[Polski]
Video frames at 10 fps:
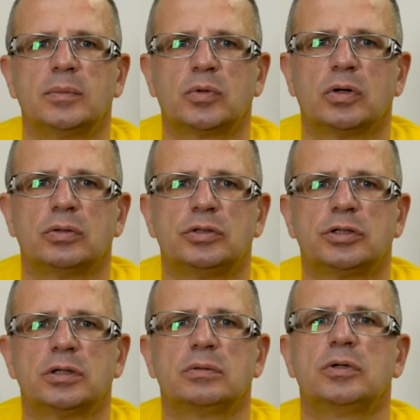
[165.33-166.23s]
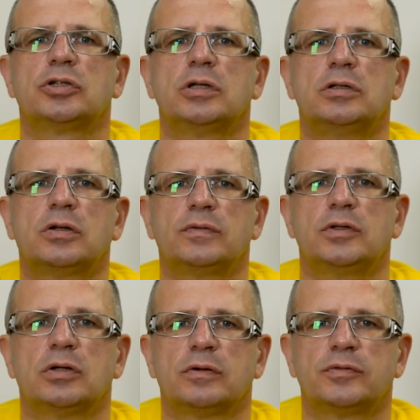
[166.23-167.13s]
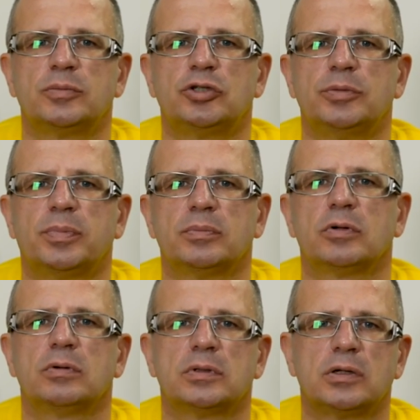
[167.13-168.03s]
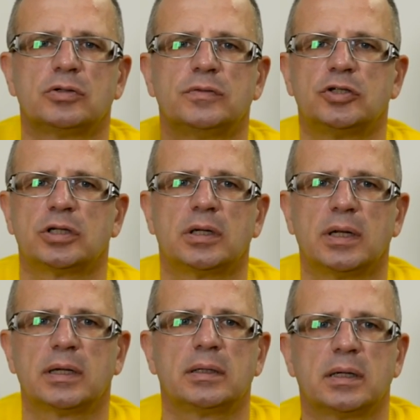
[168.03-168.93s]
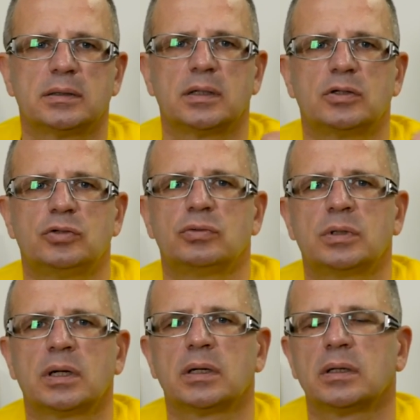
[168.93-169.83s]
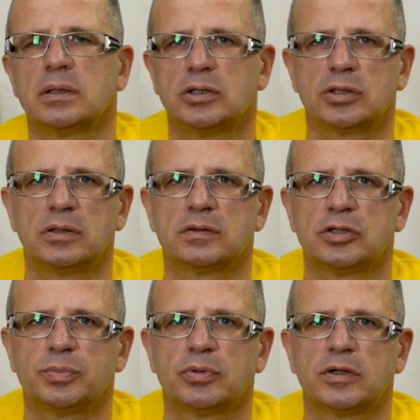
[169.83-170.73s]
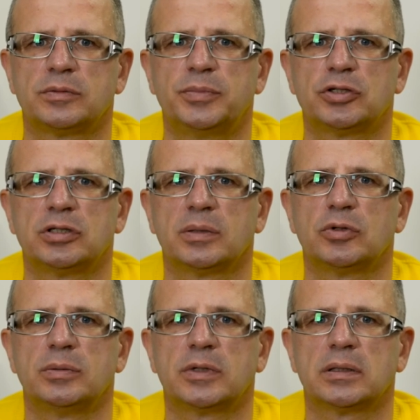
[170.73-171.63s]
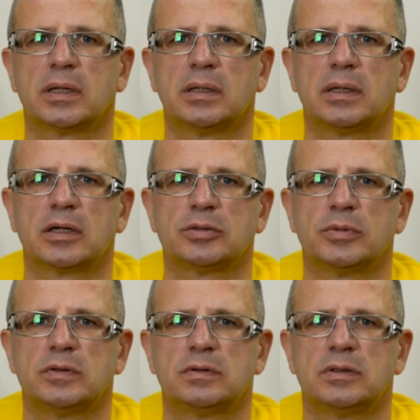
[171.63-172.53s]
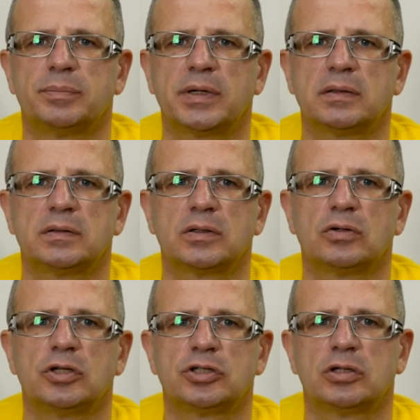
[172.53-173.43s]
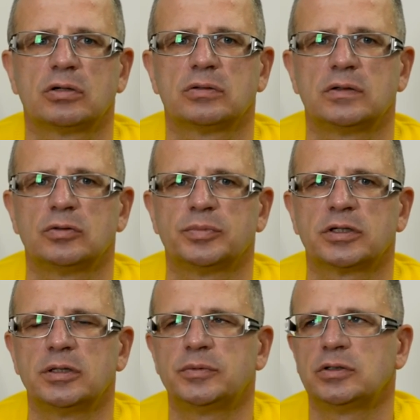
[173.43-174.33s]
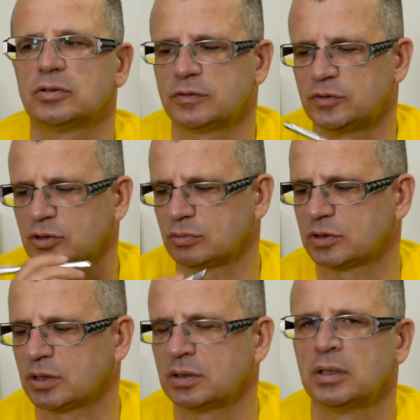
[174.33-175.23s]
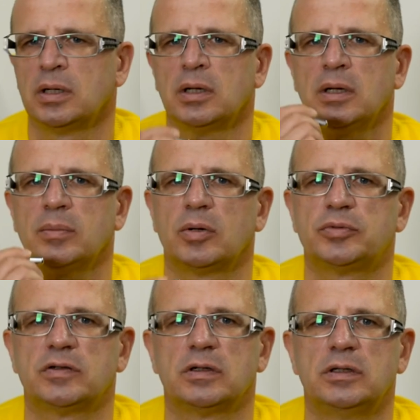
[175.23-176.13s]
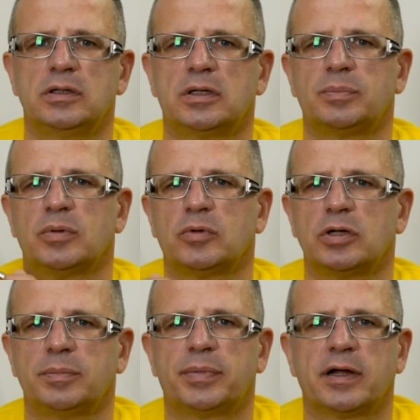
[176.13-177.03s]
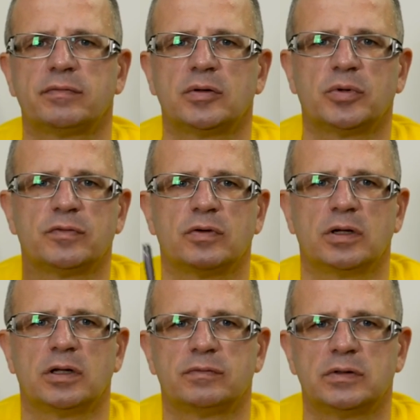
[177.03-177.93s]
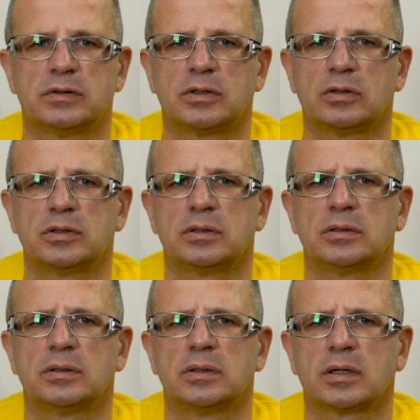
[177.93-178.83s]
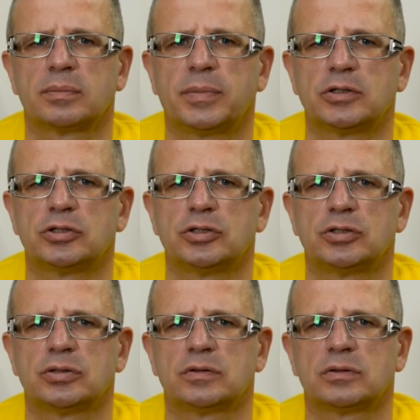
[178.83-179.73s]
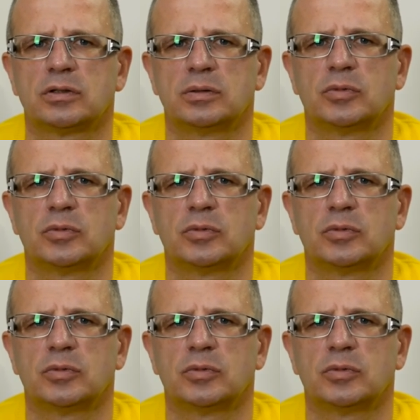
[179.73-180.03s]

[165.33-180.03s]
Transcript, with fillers: tym kończę. Jeżeli to wideo w czymś Ci pomogło, daj oczywiście daj lajka, daj kciuka. Jeżeli jesteś po raz pierwszy na moim kanale Lekarz Medycyny Pracy, koniecznie dokonaj subskrypcji. Oczywiście tutaj poprzez linki po mojej prawej, po Twojej lewej stronie, jak patrzysz od strony